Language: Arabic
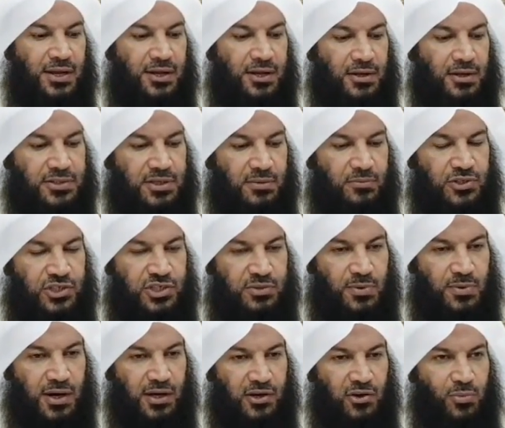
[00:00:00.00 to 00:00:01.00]
نصبوا
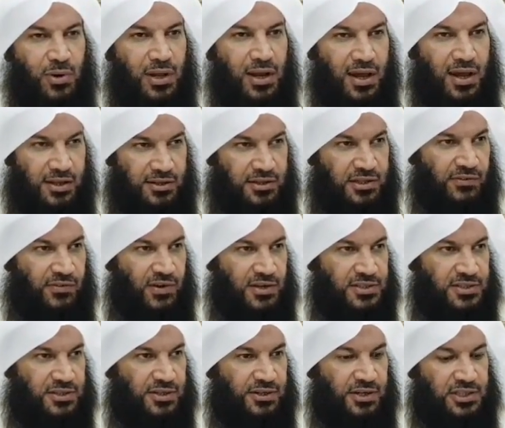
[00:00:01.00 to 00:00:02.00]
شباكهم على أحد
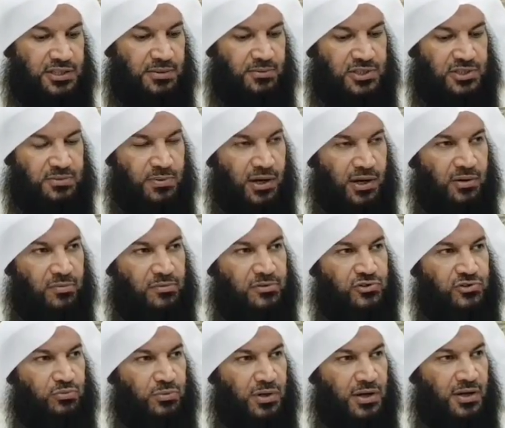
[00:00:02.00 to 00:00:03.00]
التفاسير نصبوا شباكهم
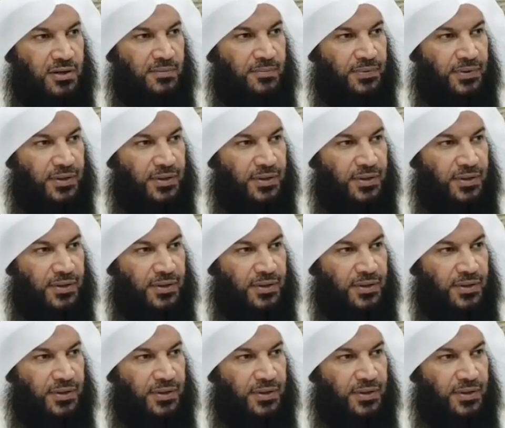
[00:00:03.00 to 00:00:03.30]
الجمعة